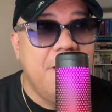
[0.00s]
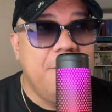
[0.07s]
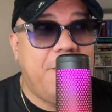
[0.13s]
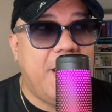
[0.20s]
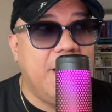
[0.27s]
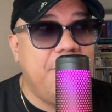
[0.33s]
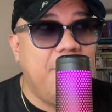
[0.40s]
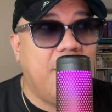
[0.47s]

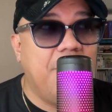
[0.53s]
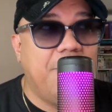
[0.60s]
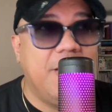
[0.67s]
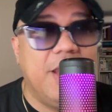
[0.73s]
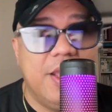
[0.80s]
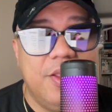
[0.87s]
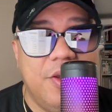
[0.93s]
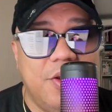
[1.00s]
para
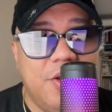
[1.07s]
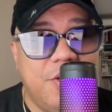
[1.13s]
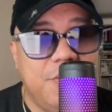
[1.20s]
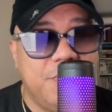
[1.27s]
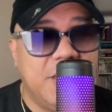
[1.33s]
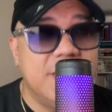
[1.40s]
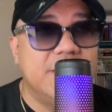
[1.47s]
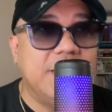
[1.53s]
makapag ano,
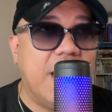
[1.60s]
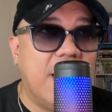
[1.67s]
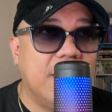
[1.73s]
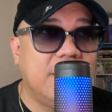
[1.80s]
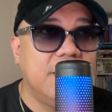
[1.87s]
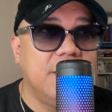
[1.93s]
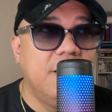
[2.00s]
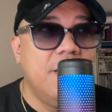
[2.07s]
transact.
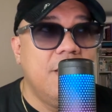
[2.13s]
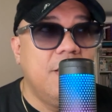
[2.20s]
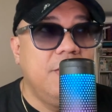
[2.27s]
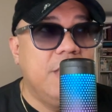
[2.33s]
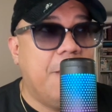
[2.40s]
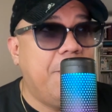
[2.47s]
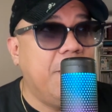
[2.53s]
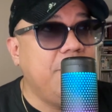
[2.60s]

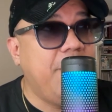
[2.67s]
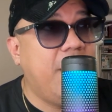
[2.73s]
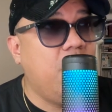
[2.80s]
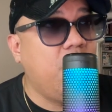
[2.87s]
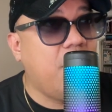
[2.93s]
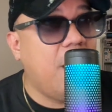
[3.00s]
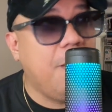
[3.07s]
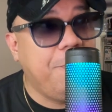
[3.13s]
Dapat meron
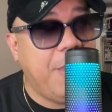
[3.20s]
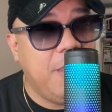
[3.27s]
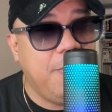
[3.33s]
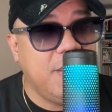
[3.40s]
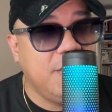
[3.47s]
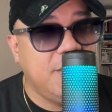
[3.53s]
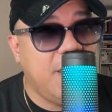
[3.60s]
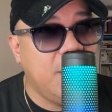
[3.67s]
kang
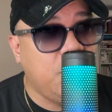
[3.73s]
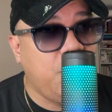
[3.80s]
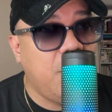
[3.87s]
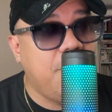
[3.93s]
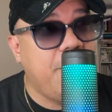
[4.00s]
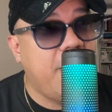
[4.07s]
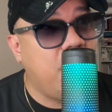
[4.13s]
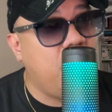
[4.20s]
payment gateway,
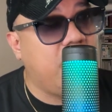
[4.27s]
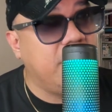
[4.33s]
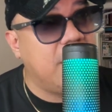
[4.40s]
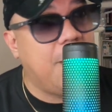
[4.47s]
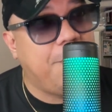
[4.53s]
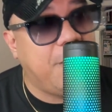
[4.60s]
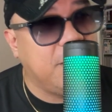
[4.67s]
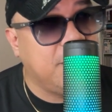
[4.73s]
meron ka
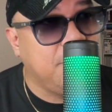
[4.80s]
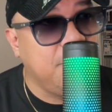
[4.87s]
dapat